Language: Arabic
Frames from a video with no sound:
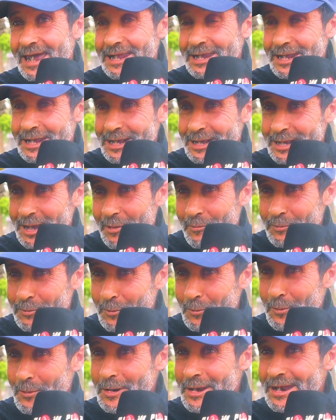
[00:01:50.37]
غادي
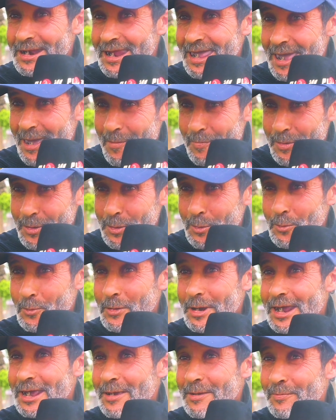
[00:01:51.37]
يصيفطوه للحبس
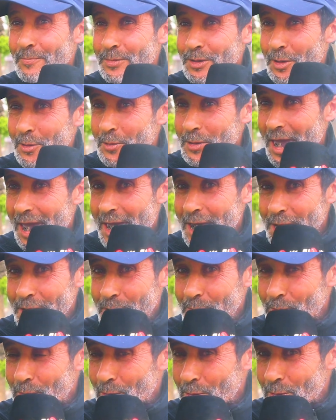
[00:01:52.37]
ولا يمشيو
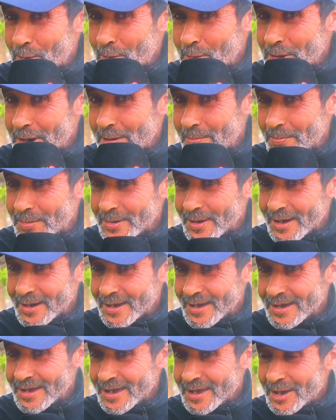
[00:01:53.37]
يعاتبوه ولا
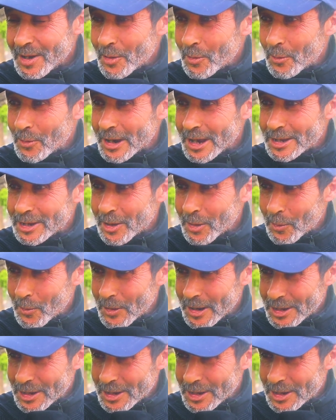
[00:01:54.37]
ب... ولا يديروا